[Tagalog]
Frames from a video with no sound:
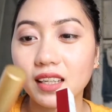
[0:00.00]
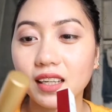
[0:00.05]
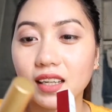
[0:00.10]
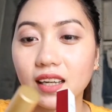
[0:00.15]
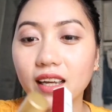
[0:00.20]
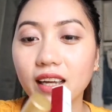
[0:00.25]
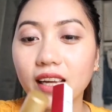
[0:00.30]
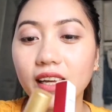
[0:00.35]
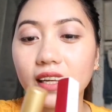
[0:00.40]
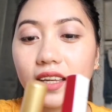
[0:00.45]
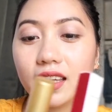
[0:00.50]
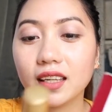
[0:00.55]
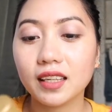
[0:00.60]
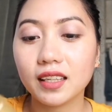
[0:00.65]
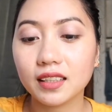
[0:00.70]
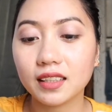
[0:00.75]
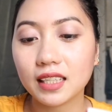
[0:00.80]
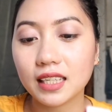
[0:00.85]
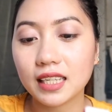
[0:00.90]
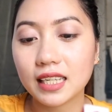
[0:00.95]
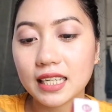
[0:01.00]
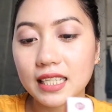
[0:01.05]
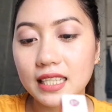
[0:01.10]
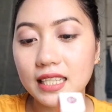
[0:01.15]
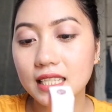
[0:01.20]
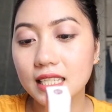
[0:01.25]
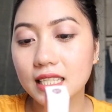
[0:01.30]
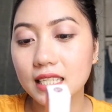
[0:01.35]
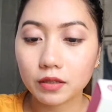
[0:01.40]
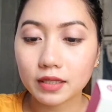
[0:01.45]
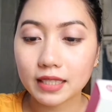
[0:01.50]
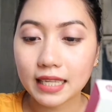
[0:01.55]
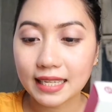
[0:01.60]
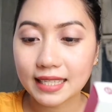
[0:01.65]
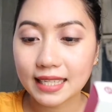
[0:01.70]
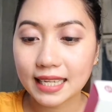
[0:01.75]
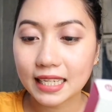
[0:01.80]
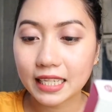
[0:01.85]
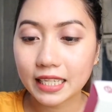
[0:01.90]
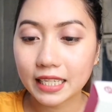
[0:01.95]
And it's
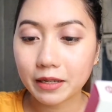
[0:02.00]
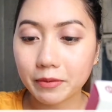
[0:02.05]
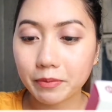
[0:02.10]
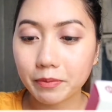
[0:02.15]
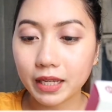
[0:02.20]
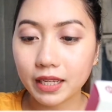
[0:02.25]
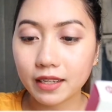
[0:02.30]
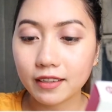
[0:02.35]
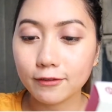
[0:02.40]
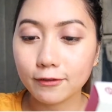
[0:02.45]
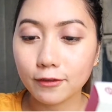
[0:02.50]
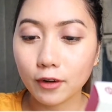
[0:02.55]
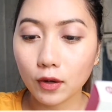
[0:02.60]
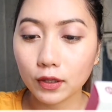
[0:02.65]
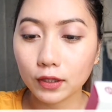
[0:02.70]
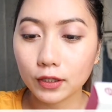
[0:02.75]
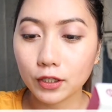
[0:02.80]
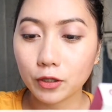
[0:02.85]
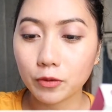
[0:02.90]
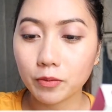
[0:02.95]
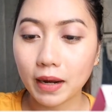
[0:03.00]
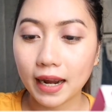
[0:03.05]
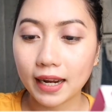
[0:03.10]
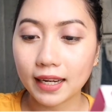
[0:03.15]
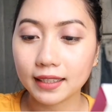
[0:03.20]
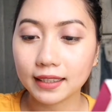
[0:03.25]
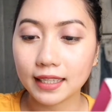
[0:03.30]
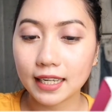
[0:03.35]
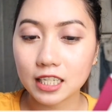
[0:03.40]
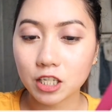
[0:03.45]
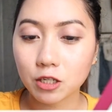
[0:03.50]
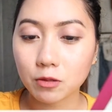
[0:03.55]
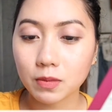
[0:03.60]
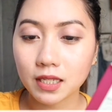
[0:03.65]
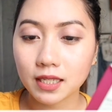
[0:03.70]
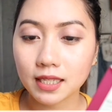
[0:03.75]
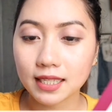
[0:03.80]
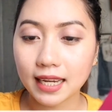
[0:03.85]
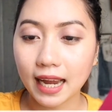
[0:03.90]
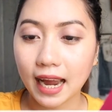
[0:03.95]
Sassy Lady Big Volume Eyelash
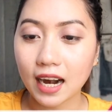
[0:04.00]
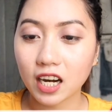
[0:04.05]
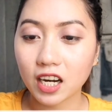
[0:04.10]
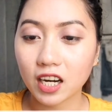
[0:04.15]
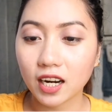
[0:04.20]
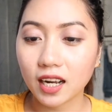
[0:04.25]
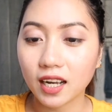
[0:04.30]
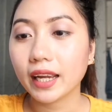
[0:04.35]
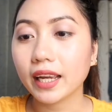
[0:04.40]
Mascara.